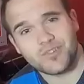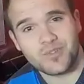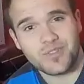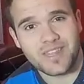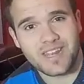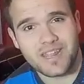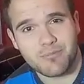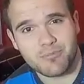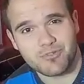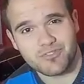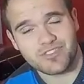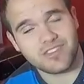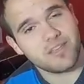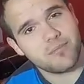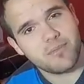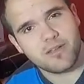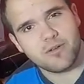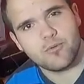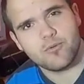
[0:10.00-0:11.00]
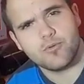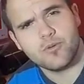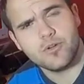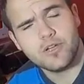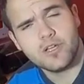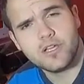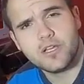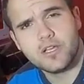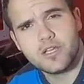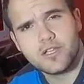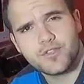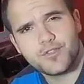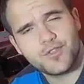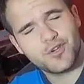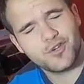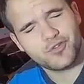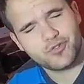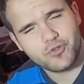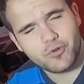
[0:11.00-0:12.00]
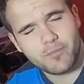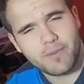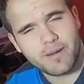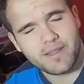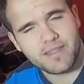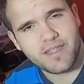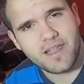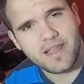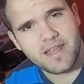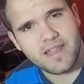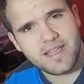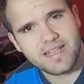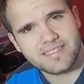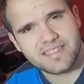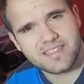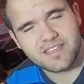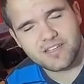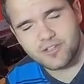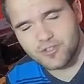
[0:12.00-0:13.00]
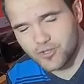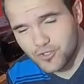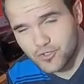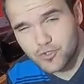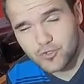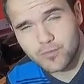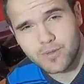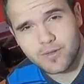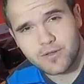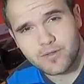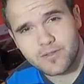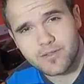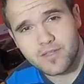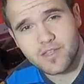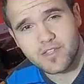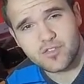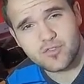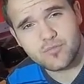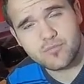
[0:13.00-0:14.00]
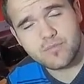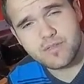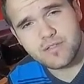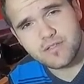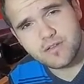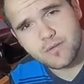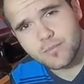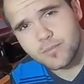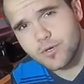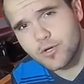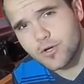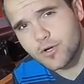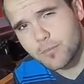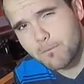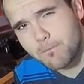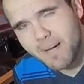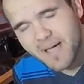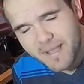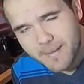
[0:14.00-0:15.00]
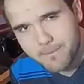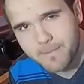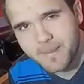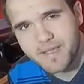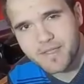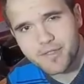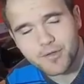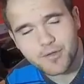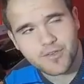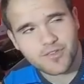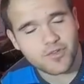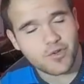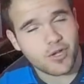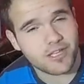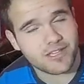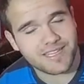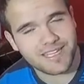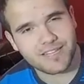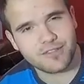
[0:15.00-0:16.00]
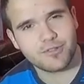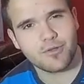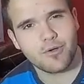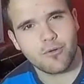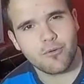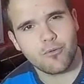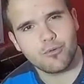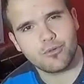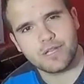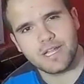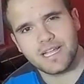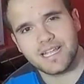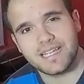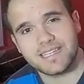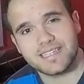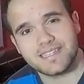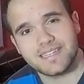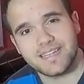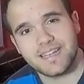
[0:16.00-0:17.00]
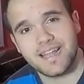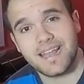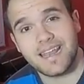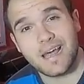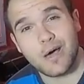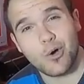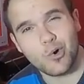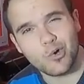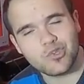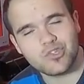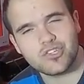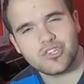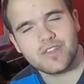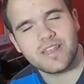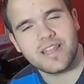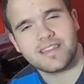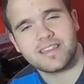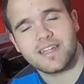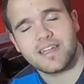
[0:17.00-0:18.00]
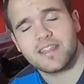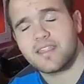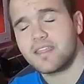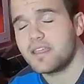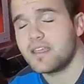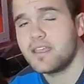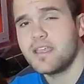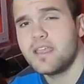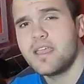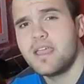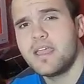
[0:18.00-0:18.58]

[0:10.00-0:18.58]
Hoy tenemos de menú dos Super Daily HC con dos super noticias y un videoblog by Pedro, de esos que tanto os gustan, que estará a las 8 de la tarde.